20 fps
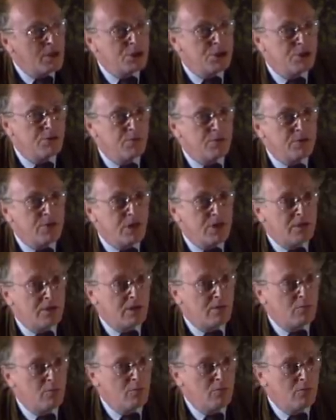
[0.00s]
чего ни
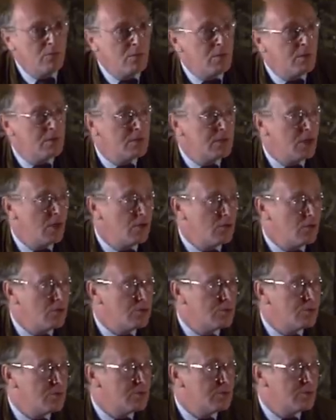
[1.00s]
одному
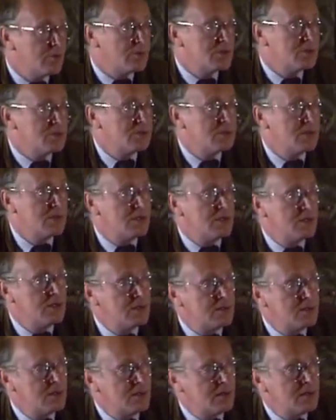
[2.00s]
народу, то есть э,
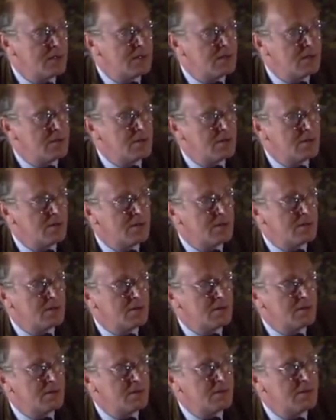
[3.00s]
э,
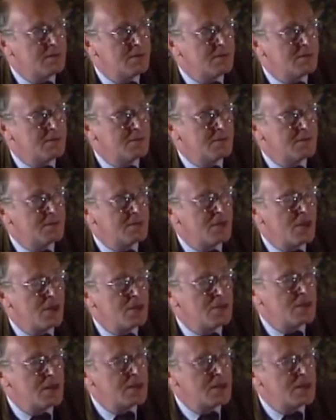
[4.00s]
э, э, э ни, ни